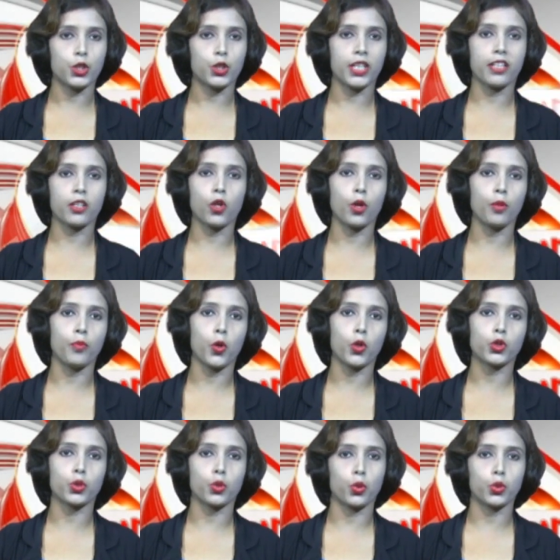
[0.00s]
সিংহ
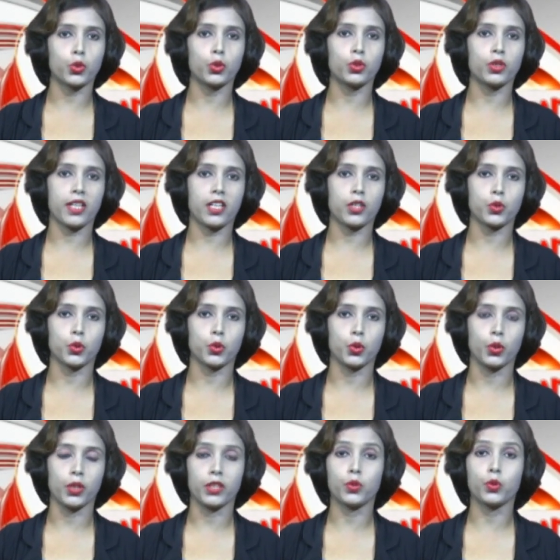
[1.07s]
মোষ অসুর থেকে শুরু
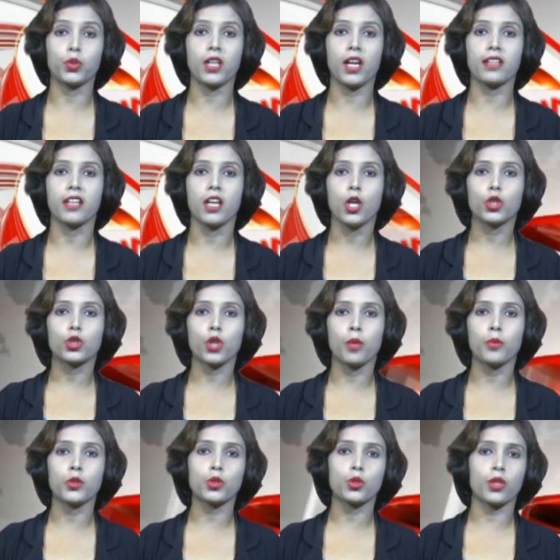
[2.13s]
করে দুর্গার
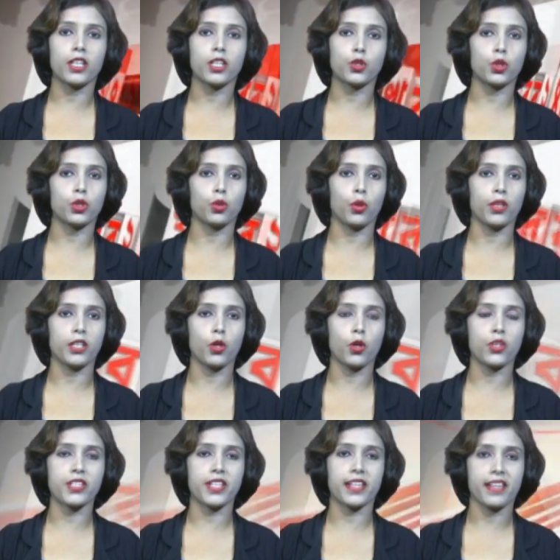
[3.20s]
সমস্ত কিছুই তৈরি
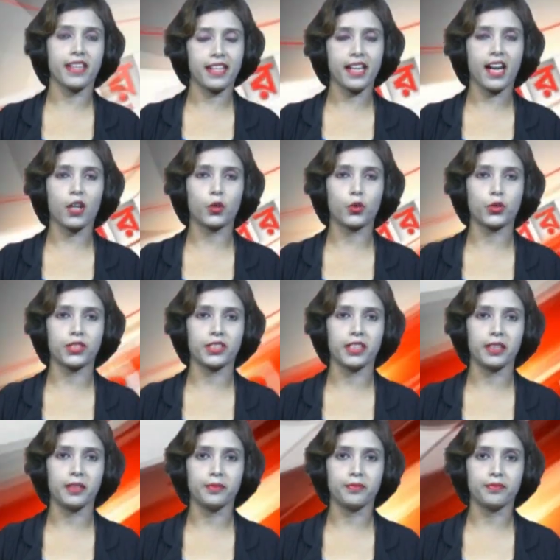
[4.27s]
হয়েছে কাগজ দিয়ে